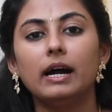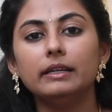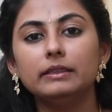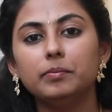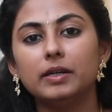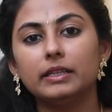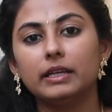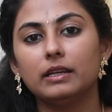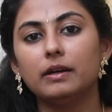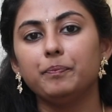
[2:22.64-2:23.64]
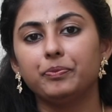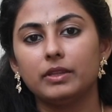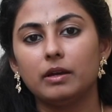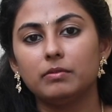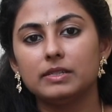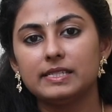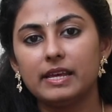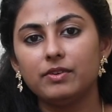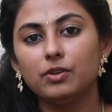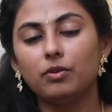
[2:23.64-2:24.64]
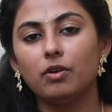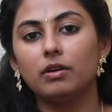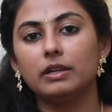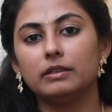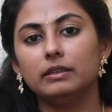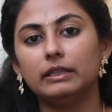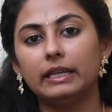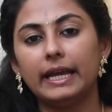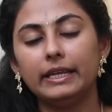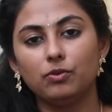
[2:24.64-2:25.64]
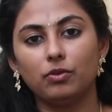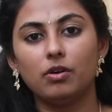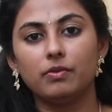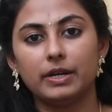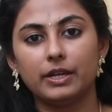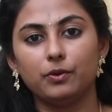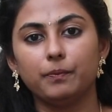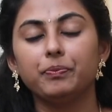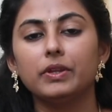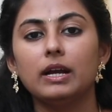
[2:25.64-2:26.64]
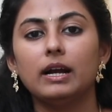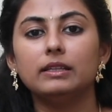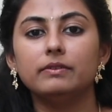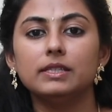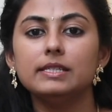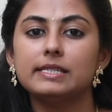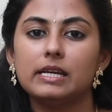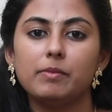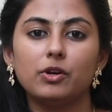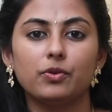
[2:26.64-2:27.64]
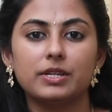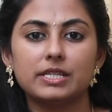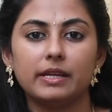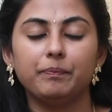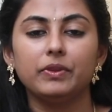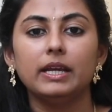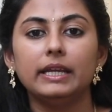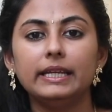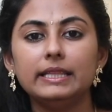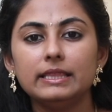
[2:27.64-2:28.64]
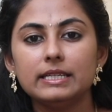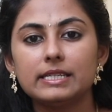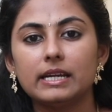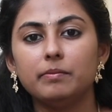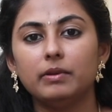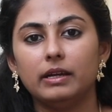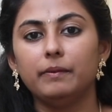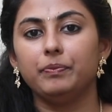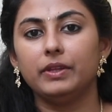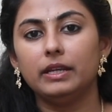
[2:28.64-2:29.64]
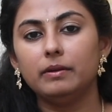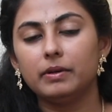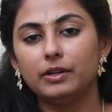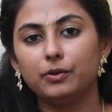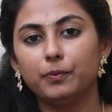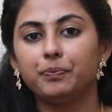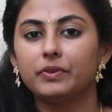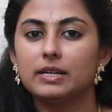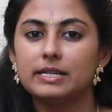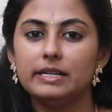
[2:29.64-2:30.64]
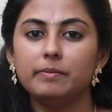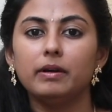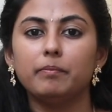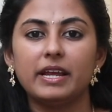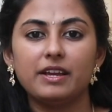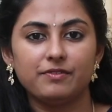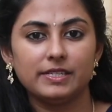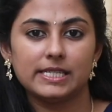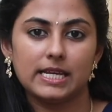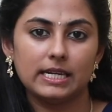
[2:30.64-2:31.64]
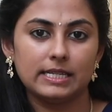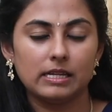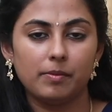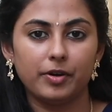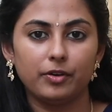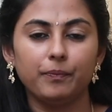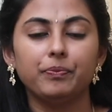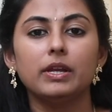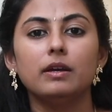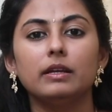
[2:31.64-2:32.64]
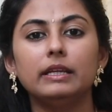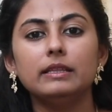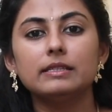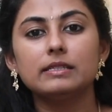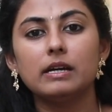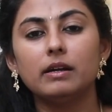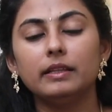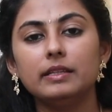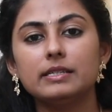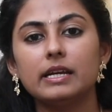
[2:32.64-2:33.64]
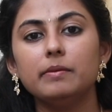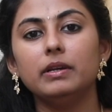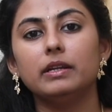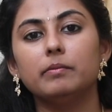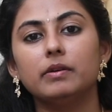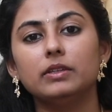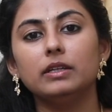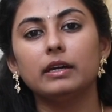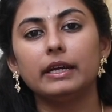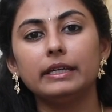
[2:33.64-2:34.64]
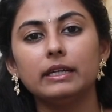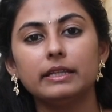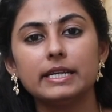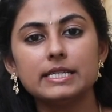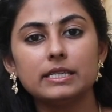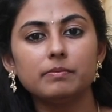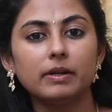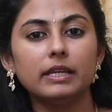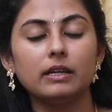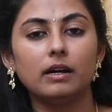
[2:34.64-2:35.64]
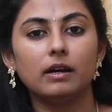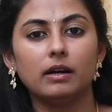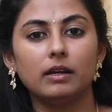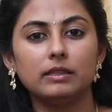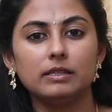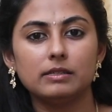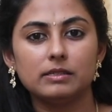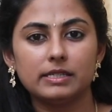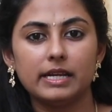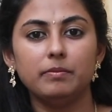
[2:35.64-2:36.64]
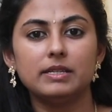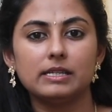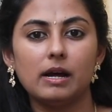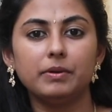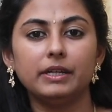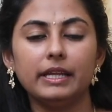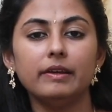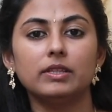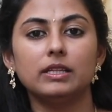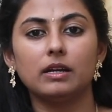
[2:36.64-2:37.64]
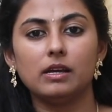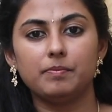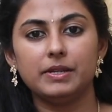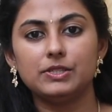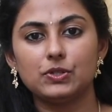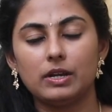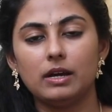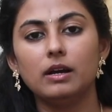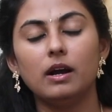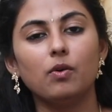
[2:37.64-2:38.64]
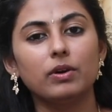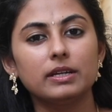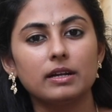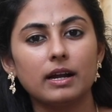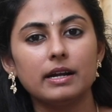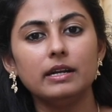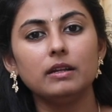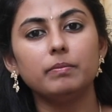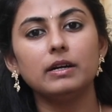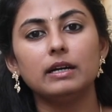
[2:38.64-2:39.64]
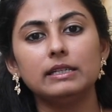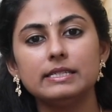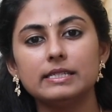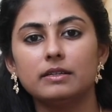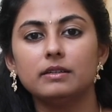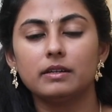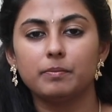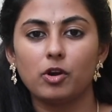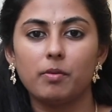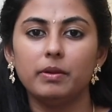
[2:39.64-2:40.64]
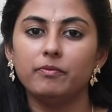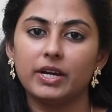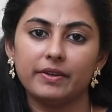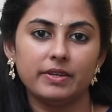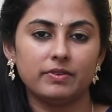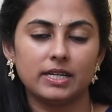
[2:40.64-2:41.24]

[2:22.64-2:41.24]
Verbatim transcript: அடுத்து பார்த்திங்கன்னா நம்ம செவன் ஓ கிளாக்லேருந்து நைன் ஓ கிளாக் வரைக்கும் அது வந்து ஸ்டமக்கோட டைம் இந்த டைமில் என்ன பண்ணணும் கண்டிப்பாக பிரேக்ஃபாஸ்ட் நல்லா சாப்பிடணும் இந்த ஸ்டா இந்த டைமில் நம்ம வந்து கரெக்டாக அந்த எட்டு மணி அந்த டைமில் சாப்பிட்டுக்கிட்டே வந்தாங்க அப்படின்னு சொன்னால் அவங்களுக்கு கண்டிப்பாக அல்சருன்ற ப்ராப்ளம் வரவே